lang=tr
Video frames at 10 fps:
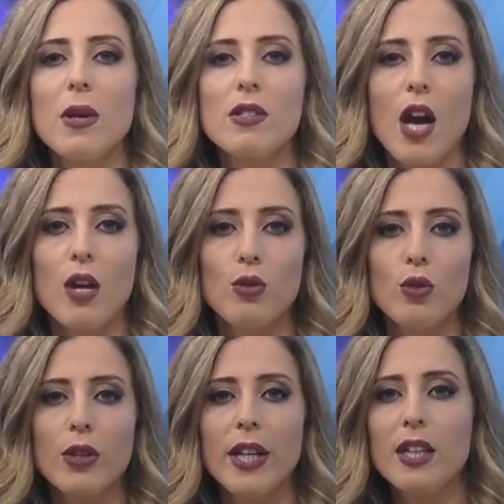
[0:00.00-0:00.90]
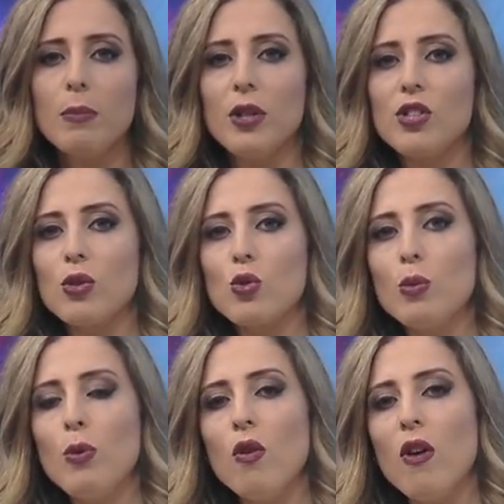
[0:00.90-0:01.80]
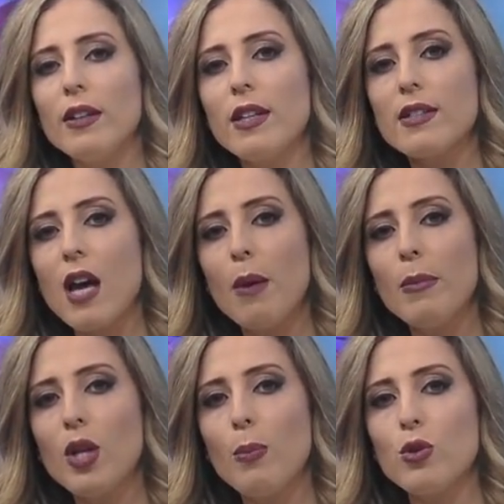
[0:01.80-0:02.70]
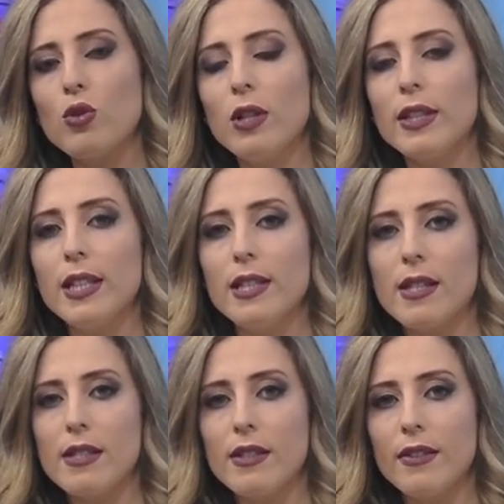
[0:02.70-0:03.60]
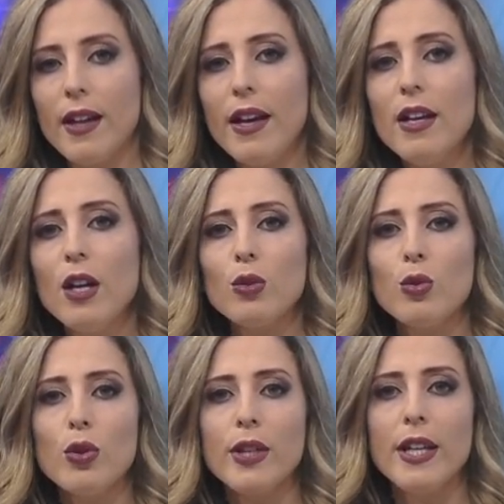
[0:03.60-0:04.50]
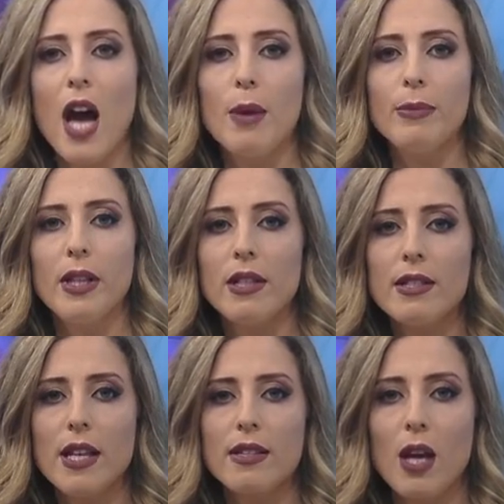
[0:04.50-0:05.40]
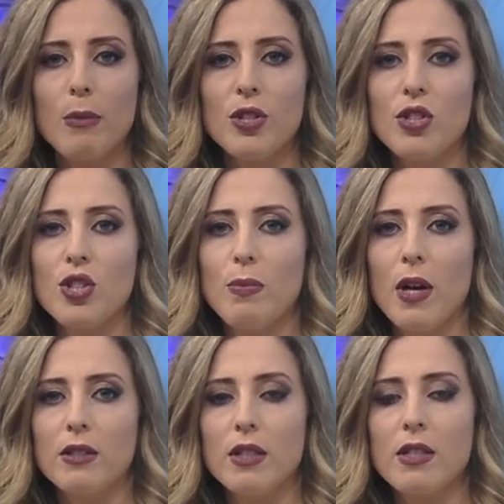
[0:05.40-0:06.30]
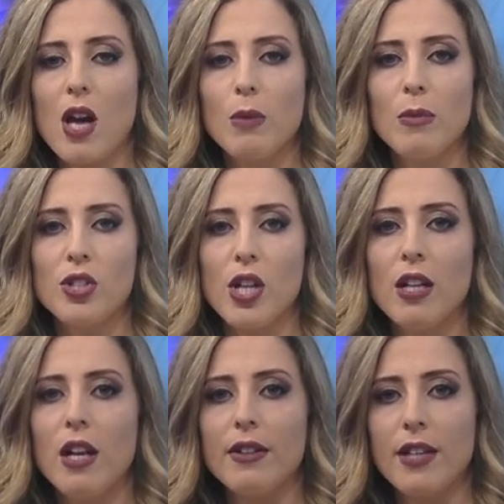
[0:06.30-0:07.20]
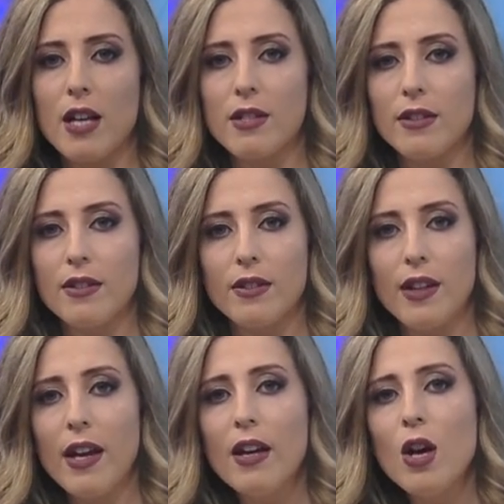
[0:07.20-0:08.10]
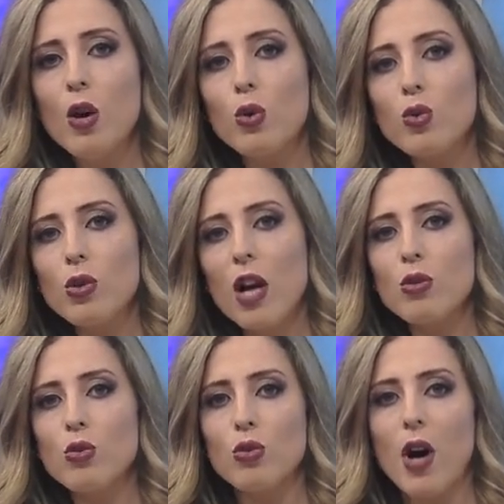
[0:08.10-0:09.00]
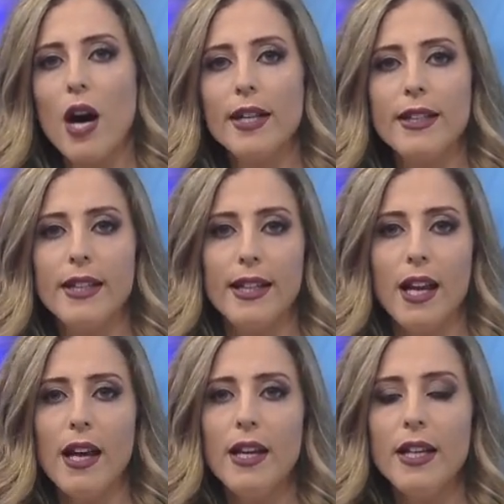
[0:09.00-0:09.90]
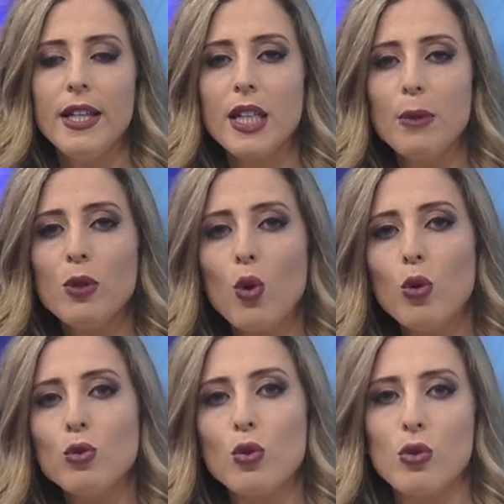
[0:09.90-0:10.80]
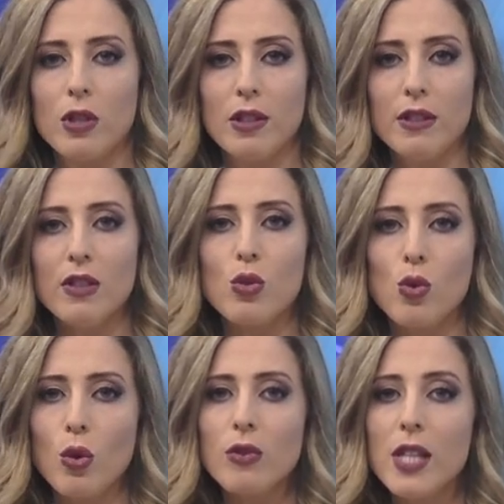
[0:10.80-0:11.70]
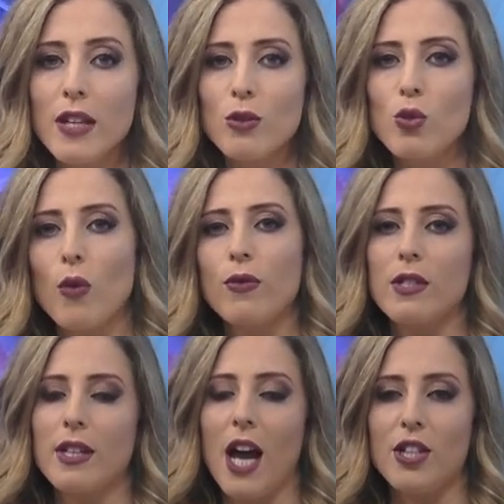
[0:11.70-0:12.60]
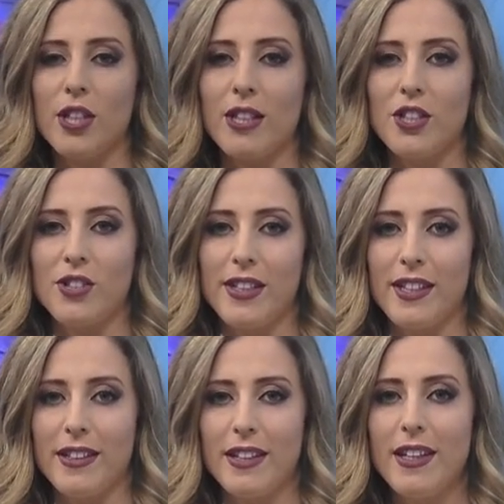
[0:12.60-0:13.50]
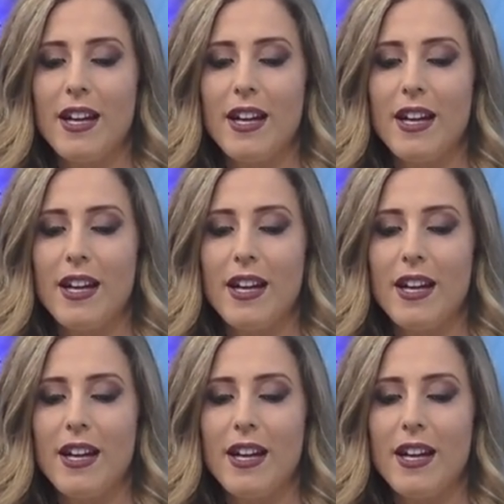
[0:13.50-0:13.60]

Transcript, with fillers: Pazar günü Gedikpaşa Surp Hovannes Ermeni Apostolik Kilisesi'nde Türkiye Ermenileri 85. Patriği Akma Şerlen riyasetinde Kutsal Sun ayini ile 2019 yılının son sevgi sofrası gerçekleştirildi.